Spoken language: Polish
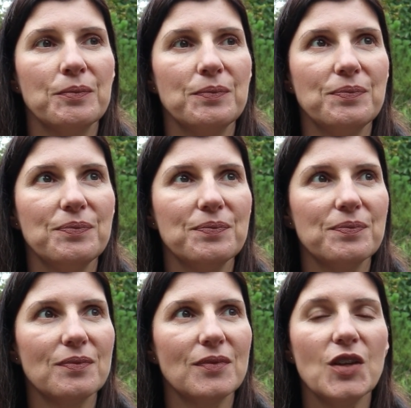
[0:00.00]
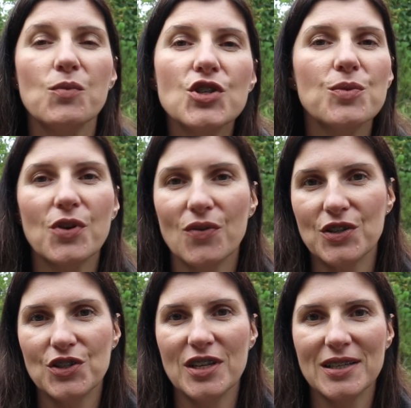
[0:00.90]
mm, nie musi
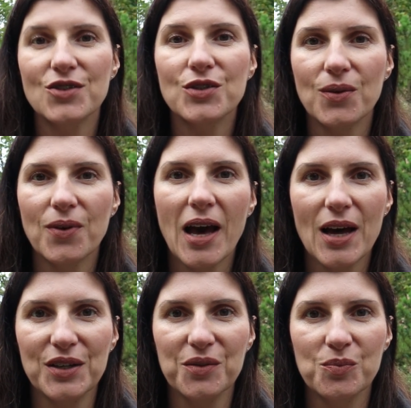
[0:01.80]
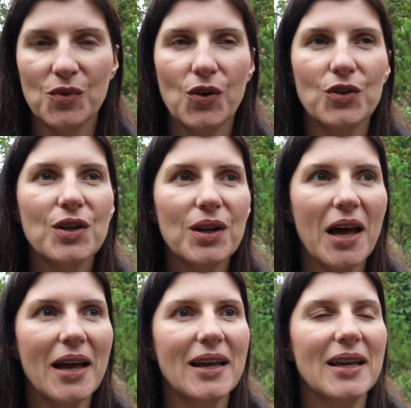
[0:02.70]
prowadzić nas do niewiary, o
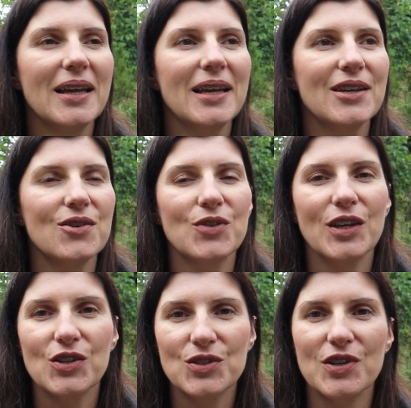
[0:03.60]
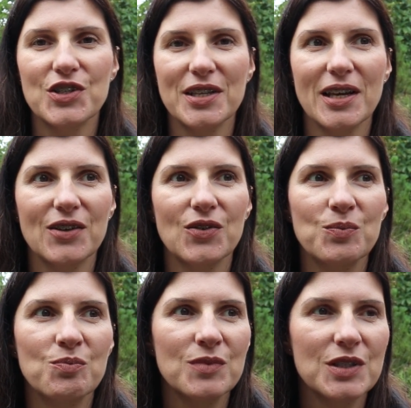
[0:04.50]
ile w tych rozważaniach
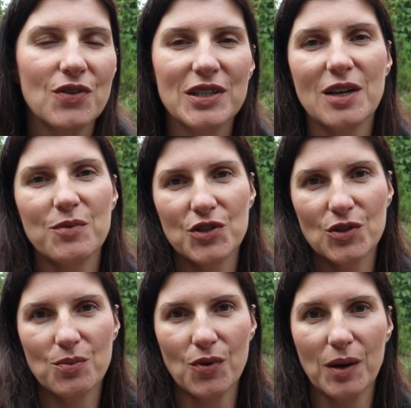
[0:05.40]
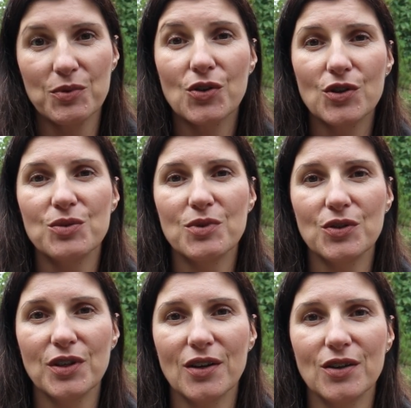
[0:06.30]
zwracamy się do Boga, przychodzimy
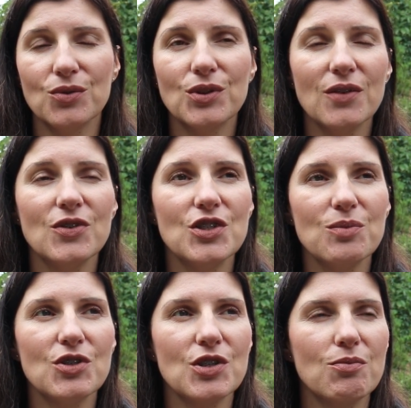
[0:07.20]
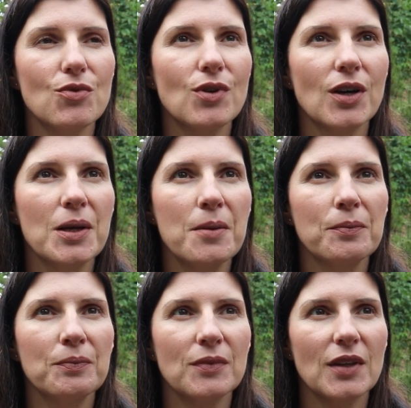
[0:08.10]
do Niego. I tutaj widzimy, że Bóg
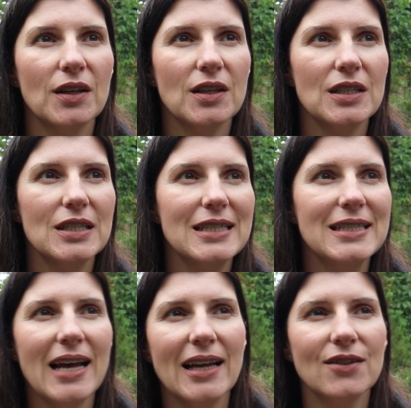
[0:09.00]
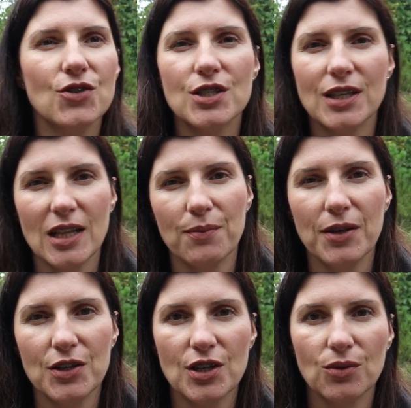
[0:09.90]
e, zna te wszystkie
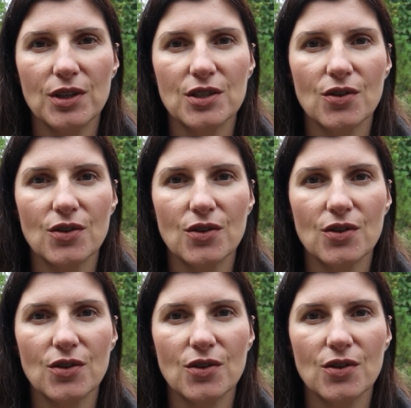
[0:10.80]
napięcia, które